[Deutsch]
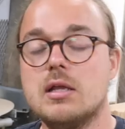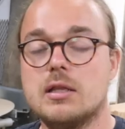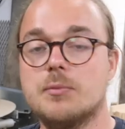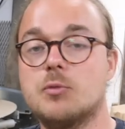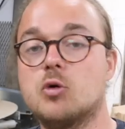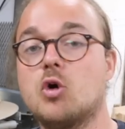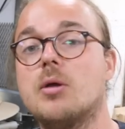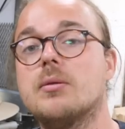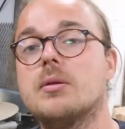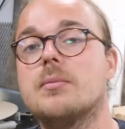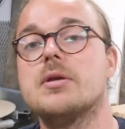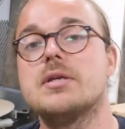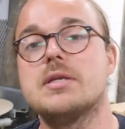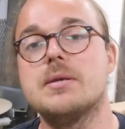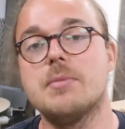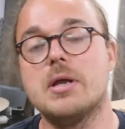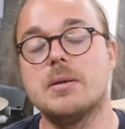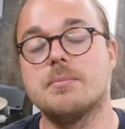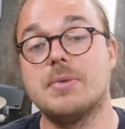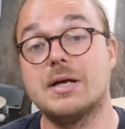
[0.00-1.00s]
Da bekommt nämlich
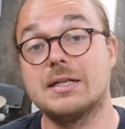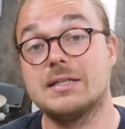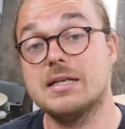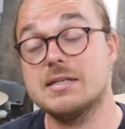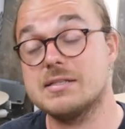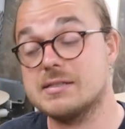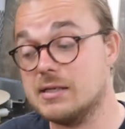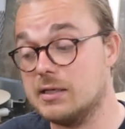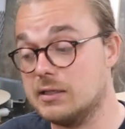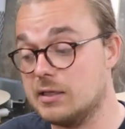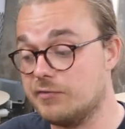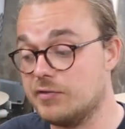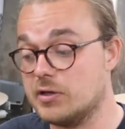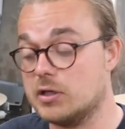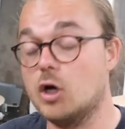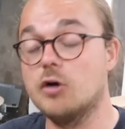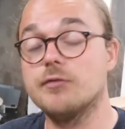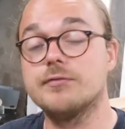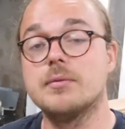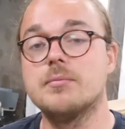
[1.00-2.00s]
jemand ein paar Tester. Der
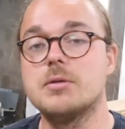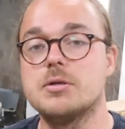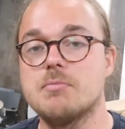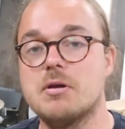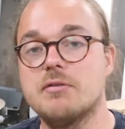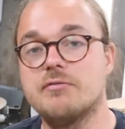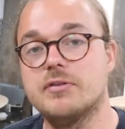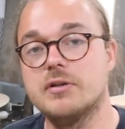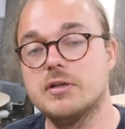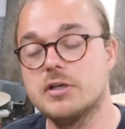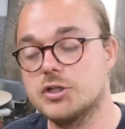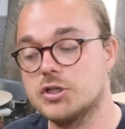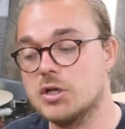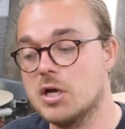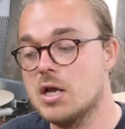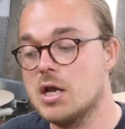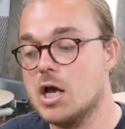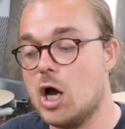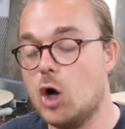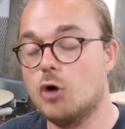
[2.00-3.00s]
verkauft nämlich mein Finish
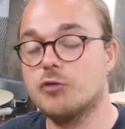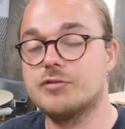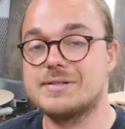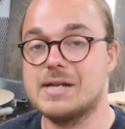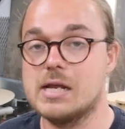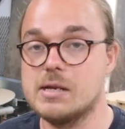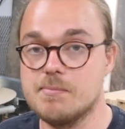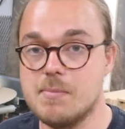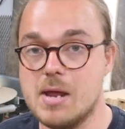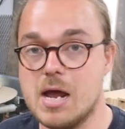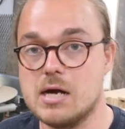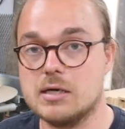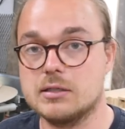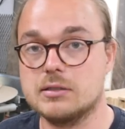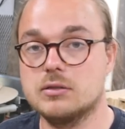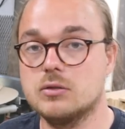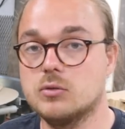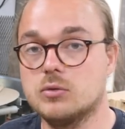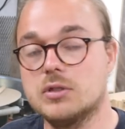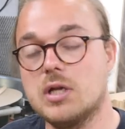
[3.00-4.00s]
auf seinen
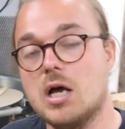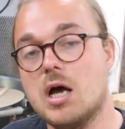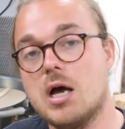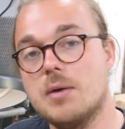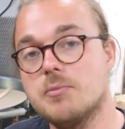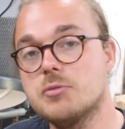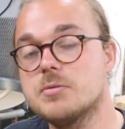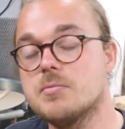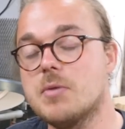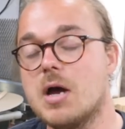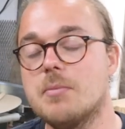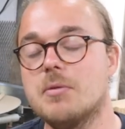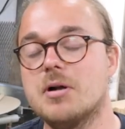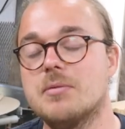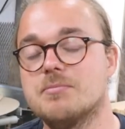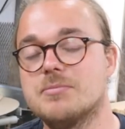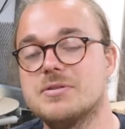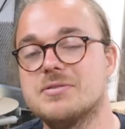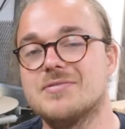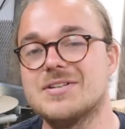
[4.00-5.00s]
Märkten. Und da müssen wir einmal
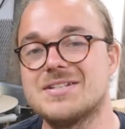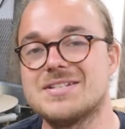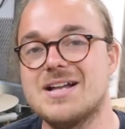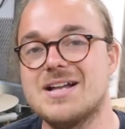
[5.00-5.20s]
ein bisschen was